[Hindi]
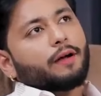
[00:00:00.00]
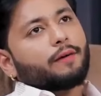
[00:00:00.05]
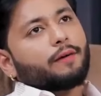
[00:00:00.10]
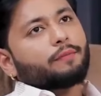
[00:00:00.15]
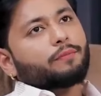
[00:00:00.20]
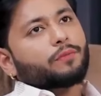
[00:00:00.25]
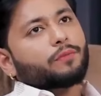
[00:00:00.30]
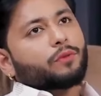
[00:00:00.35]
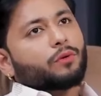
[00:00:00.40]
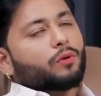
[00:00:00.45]
आया
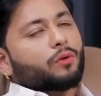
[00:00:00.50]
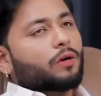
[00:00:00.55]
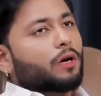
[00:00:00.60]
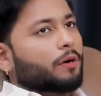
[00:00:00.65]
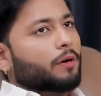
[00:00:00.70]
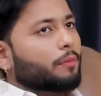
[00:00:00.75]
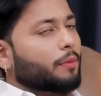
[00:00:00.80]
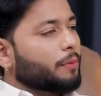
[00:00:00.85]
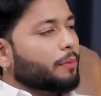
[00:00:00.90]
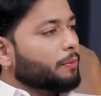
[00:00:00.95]
तो
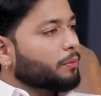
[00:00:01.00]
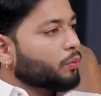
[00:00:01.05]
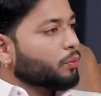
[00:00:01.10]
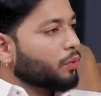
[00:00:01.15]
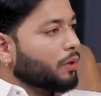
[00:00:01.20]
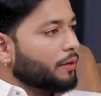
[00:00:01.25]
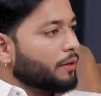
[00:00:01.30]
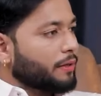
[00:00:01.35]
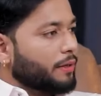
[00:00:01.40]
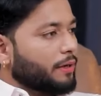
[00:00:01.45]
घर में भी
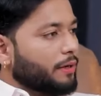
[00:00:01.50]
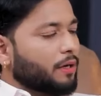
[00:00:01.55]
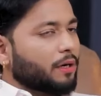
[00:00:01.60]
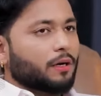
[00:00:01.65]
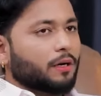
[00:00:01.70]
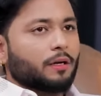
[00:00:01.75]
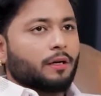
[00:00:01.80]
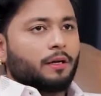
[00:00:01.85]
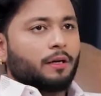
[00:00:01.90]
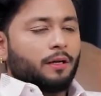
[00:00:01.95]
पूरा अंधेरा
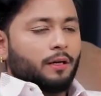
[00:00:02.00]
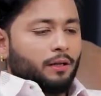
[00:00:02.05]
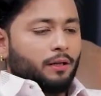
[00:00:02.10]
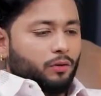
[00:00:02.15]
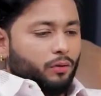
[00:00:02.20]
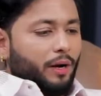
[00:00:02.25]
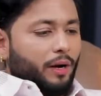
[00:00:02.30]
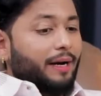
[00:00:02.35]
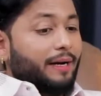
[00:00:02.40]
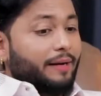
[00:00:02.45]
ना
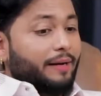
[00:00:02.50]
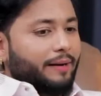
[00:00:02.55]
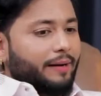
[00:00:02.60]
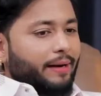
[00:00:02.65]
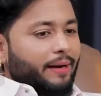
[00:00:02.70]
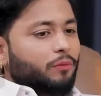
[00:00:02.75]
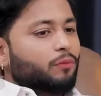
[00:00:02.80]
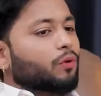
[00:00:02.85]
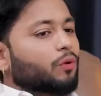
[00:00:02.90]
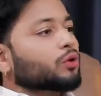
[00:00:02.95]
तो एंट्री
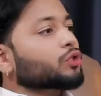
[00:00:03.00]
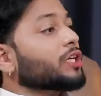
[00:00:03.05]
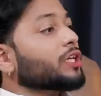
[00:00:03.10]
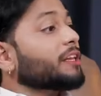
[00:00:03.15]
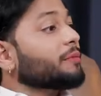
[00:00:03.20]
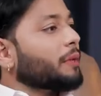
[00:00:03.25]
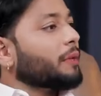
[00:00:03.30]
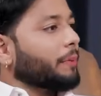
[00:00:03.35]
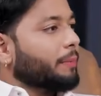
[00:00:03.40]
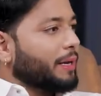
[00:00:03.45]
गेट वो लोग
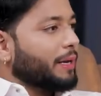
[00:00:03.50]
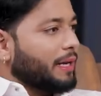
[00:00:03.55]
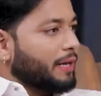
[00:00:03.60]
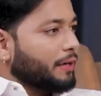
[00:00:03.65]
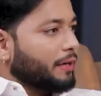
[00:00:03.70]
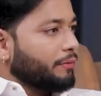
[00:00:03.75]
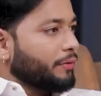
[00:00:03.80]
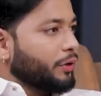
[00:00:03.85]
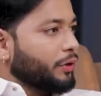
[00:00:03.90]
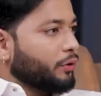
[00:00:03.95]
शायद मेरा
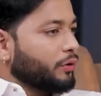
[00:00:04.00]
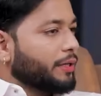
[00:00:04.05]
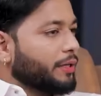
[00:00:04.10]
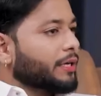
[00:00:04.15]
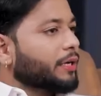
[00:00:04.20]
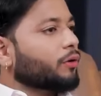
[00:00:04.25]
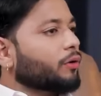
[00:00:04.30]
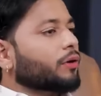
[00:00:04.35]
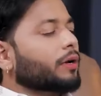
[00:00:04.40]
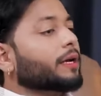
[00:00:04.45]
पहले का वीडियो
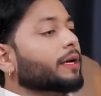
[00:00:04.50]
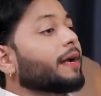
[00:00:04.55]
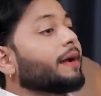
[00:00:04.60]
देखे होंगे